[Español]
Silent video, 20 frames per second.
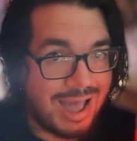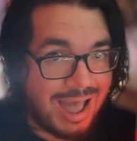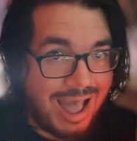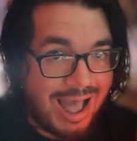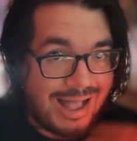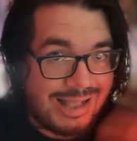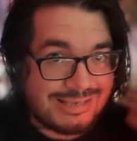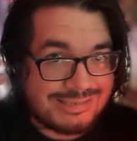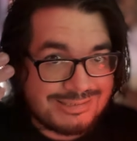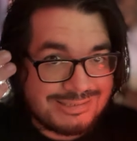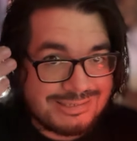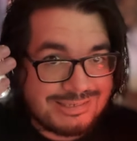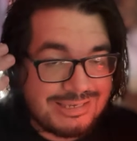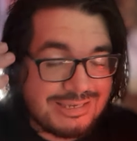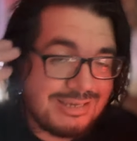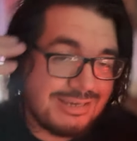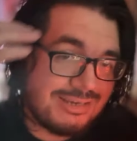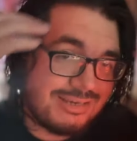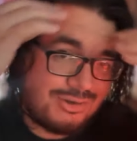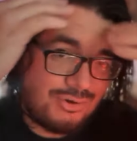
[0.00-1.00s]

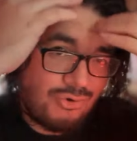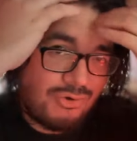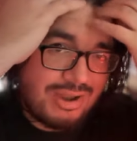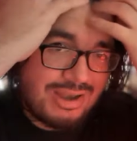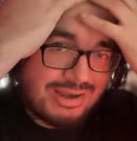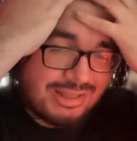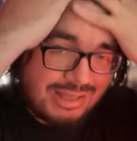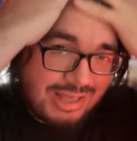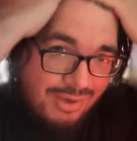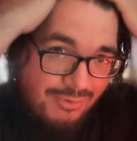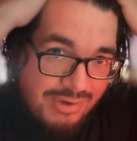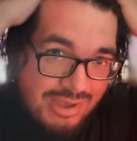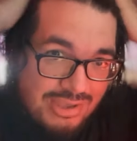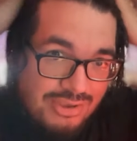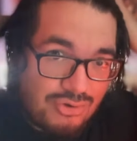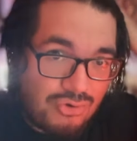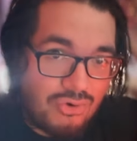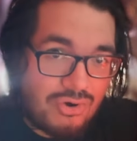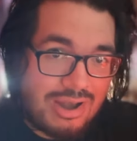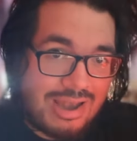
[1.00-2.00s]
Así con el
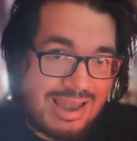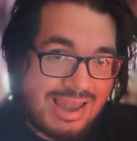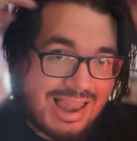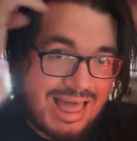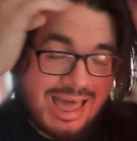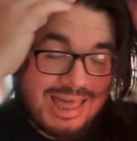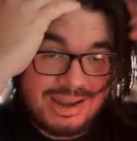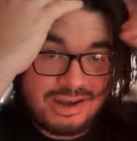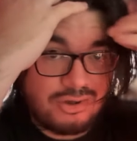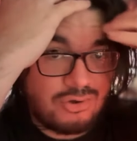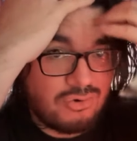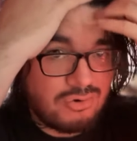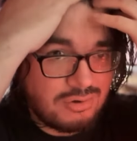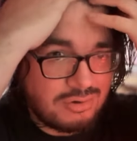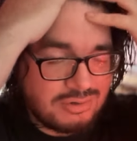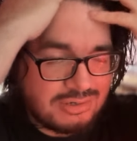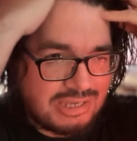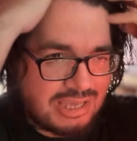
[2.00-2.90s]
cabello largo